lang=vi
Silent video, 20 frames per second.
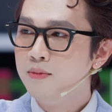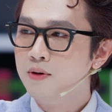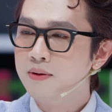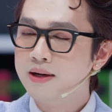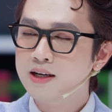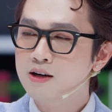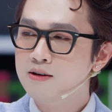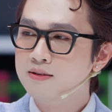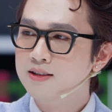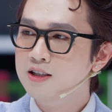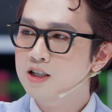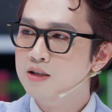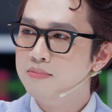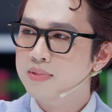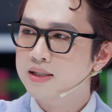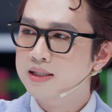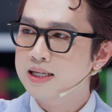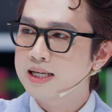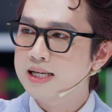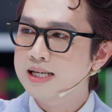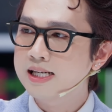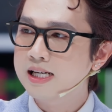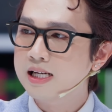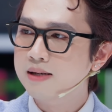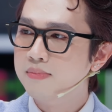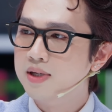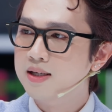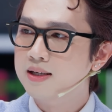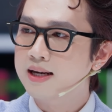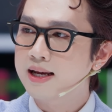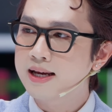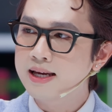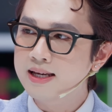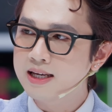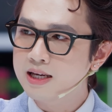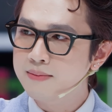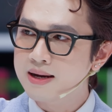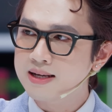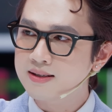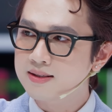một cái con đường mình đi là mình lấy
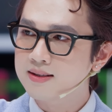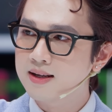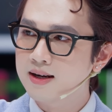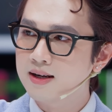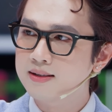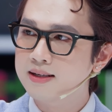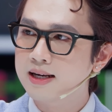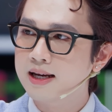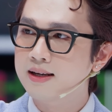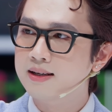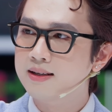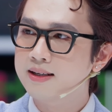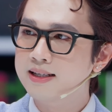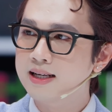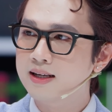cái master này cái